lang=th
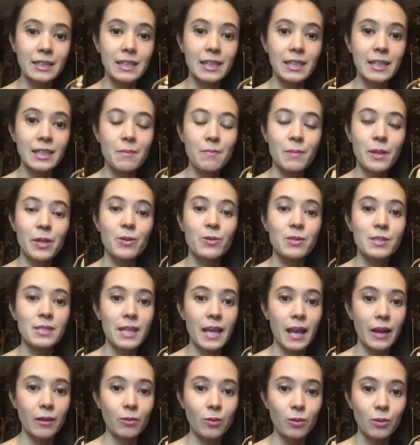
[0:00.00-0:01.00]
ที่ไม่โดน
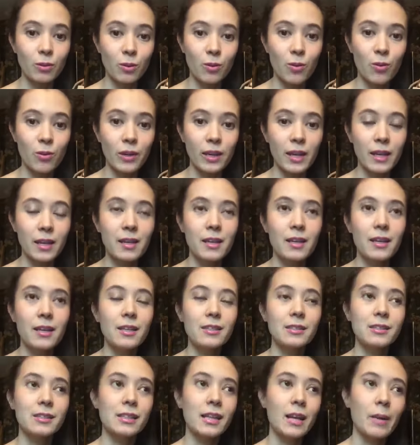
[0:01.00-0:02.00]
แสงโดยตรงเนี่ย
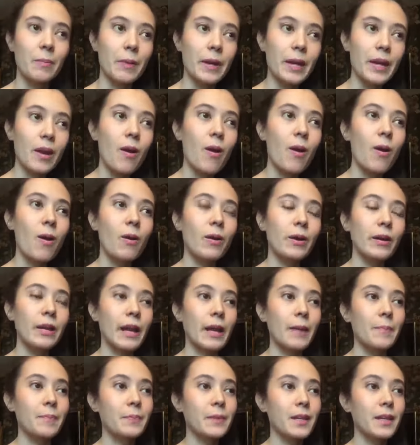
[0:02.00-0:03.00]
จะทำให้ห้อง
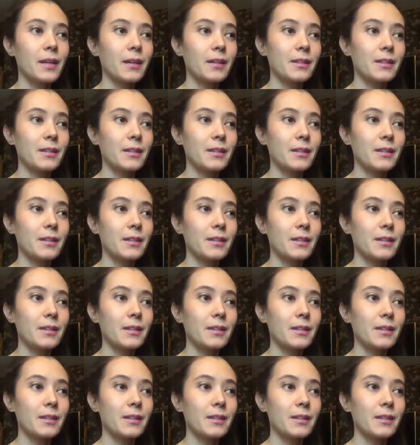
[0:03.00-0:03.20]
เนี่ย